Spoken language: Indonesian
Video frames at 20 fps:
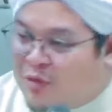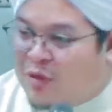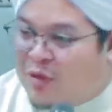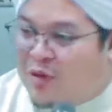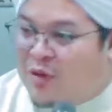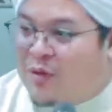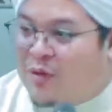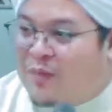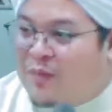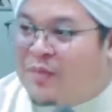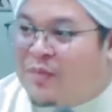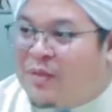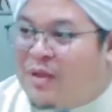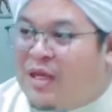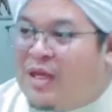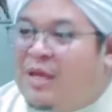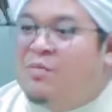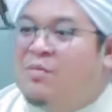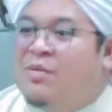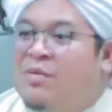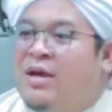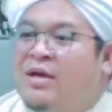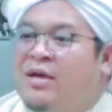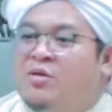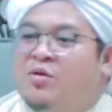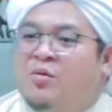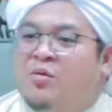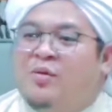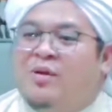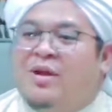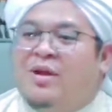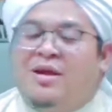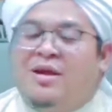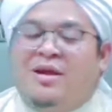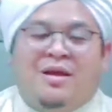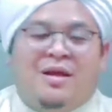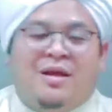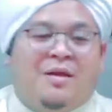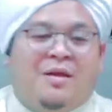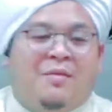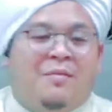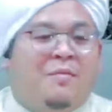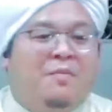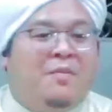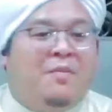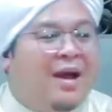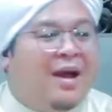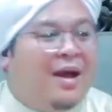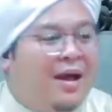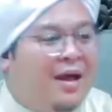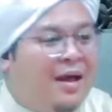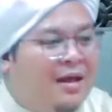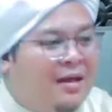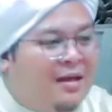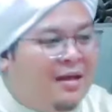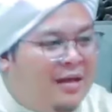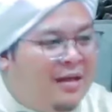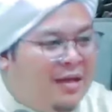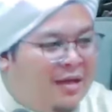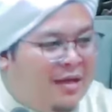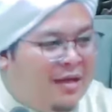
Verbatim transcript: tuh imbah itu pulang makan